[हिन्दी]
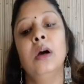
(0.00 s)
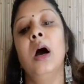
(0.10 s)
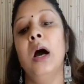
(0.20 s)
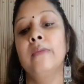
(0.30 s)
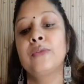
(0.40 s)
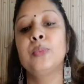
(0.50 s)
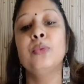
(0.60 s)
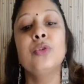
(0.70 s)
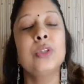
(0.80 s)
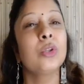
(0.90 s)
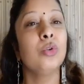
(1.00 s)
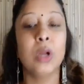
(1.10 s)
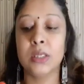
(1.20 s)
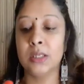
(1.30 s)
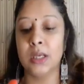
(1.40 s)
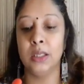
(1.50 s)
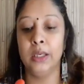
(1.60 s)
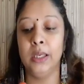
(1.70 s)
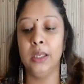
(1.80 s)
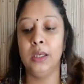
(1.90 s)
हाफ स्पून से थोड़ा सा ज्यादा
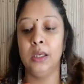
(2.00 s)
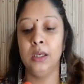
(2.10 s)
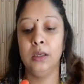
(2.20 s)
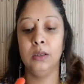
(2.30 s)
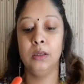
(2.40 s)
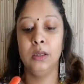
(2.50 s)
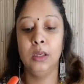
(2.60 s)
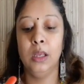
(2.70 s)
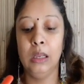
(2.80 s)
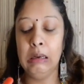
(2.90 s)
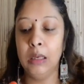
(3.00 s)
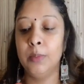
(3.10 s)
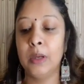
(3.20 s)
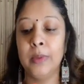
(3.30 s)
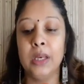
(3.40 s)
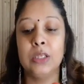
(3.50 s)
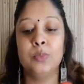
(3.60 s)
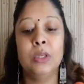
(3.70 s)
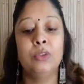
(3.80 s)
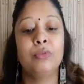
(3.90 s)
ये देखिए लगभग मैंने
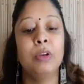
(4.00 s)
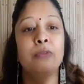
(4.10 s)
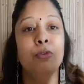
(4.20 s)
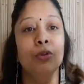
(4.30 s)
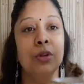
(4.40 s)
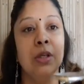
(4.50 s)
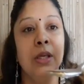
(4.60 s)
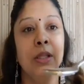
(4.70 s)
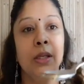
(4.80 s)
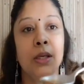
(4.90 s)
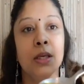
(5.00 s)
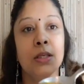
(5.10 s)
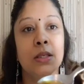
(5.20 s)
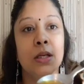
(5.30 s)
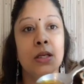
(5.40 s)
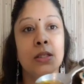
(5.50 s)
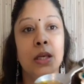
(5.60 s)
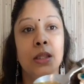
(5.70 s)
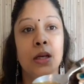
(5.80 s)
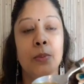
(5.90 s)
इसमें थ्री फोर्थ ये देखिए इस तरह से
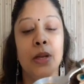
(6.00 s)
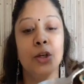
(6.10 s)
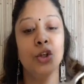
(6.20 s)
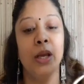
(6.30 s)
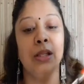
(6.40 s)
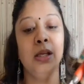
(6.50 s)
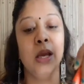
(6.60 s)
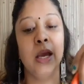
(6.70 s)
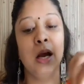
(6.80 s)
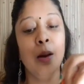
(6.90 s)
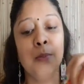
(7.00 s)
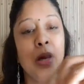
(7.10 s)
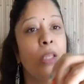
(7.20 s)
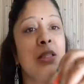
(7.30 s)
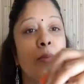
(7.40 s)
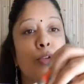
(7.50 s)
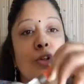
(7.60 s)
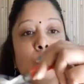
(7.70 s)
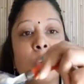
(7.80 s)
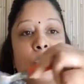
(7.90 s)
इतना मैंने शहद लिया है अब मैं इन सब
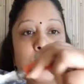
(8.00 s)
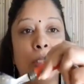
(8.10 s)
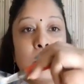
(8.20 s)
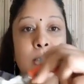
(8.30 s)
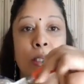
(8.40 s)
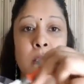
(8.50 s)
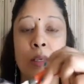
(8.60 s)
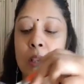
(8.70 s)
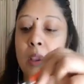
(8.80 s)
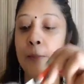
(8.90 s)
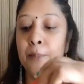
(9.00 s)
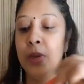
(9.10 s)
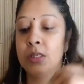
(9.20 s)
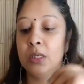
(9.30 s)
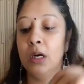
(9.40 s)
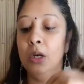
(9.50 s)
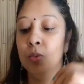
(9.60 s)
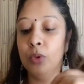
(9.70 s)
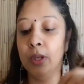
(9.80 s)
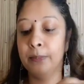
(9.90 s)
चीज़ों को अच्छे से ऐसे मिक्स कर
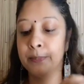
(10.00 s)
लूंगी